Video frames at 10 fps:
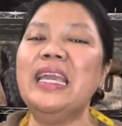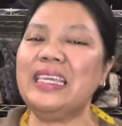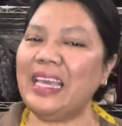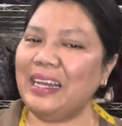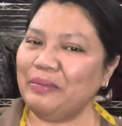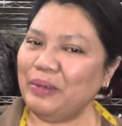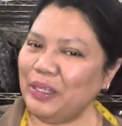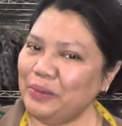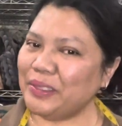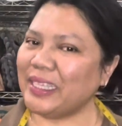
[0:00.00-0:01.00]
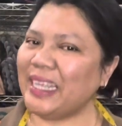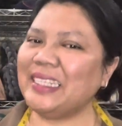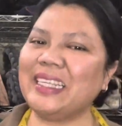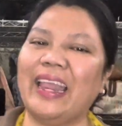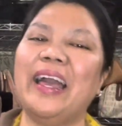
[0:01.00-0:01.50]
yang belum
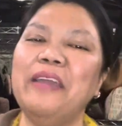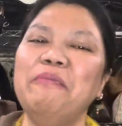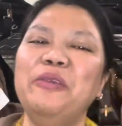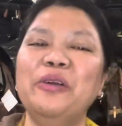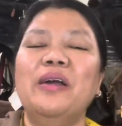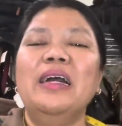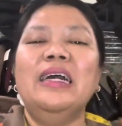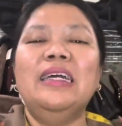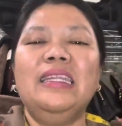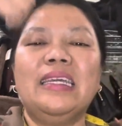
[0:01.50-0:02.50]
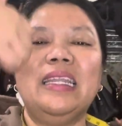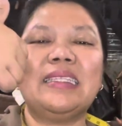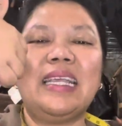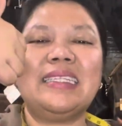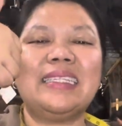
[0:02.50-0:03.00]
subscribe yuk diklik
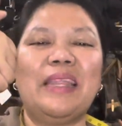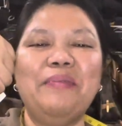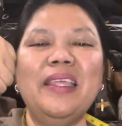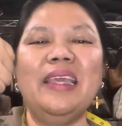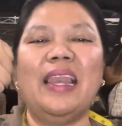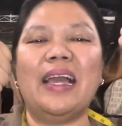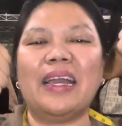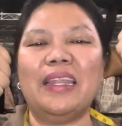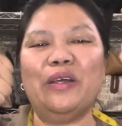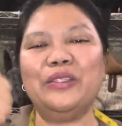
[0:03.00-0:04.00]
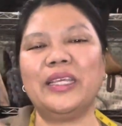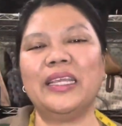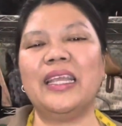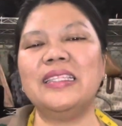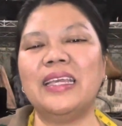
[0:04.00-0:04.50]
subscribe-nya nyalakan
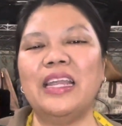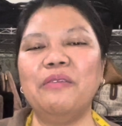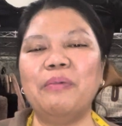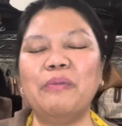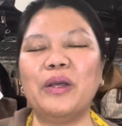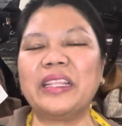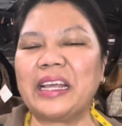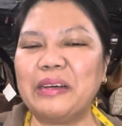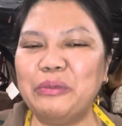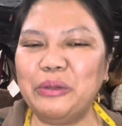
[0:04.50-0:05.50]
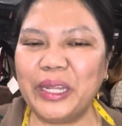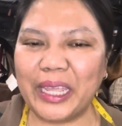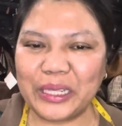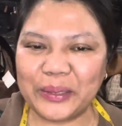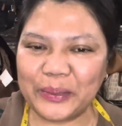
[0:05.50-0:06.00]
loncengnya jangan lupa buat kakak bunda
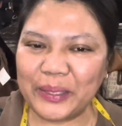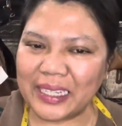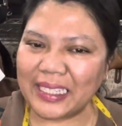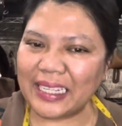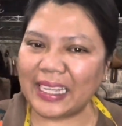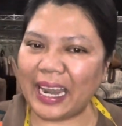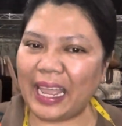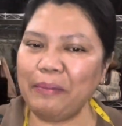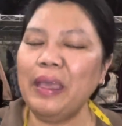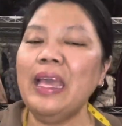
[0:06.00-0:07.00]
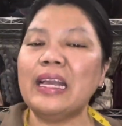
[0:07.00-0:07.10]
yang sudah subscribe